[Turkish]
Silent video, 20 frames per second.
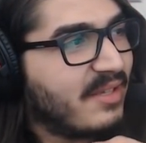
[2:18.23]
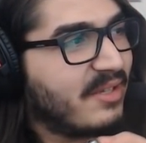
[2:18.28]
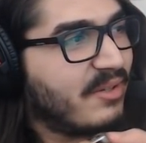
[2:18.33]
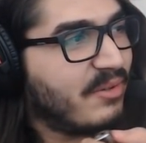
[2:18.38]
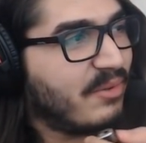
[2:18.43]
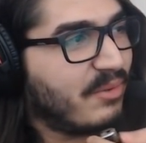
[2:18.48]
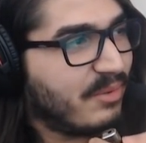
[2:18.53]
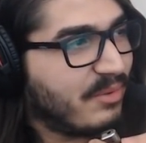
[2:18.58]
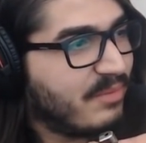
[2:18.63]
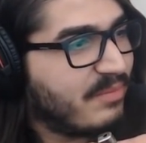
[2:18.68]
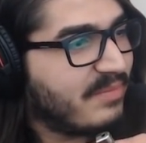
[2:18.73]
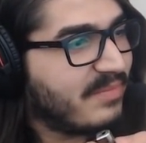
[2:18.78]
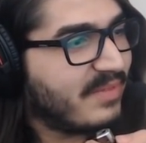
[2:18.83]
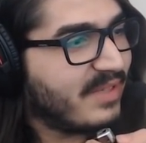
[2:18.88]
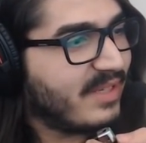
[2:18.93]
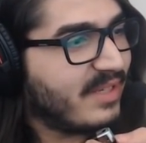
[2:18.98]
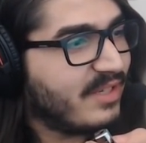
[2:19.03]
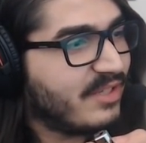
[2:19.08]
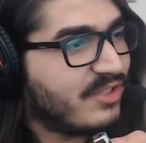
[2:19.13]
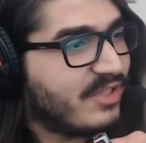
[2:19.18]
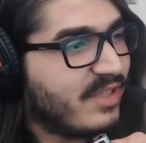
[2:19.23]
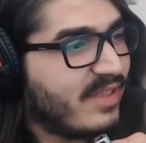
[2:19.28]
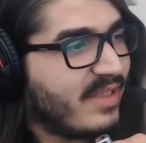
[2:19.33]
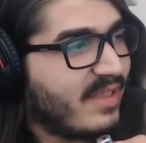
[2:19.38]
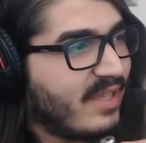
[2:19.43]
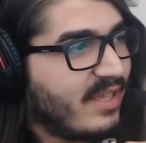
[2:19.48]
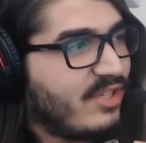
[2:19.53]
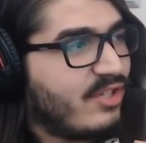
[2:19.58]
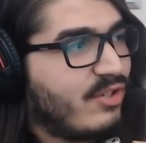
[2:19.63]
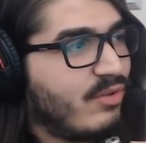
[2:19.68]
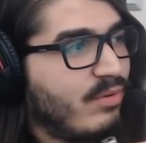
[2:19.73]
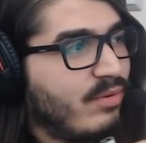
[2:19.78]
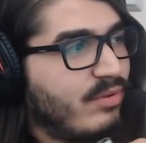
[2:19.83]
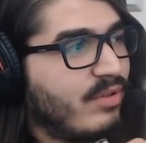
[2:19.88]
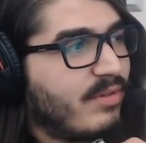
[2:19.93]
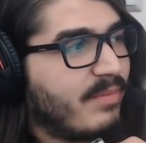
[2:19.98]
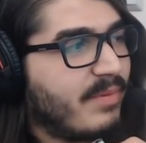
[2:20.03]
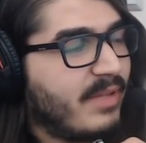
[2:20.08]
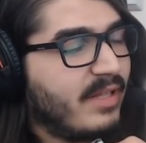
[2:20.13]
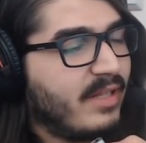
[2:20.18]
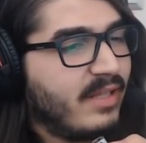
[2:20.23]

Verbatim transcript: Oğlum işte zeki Oğlum oluyorum senin ben.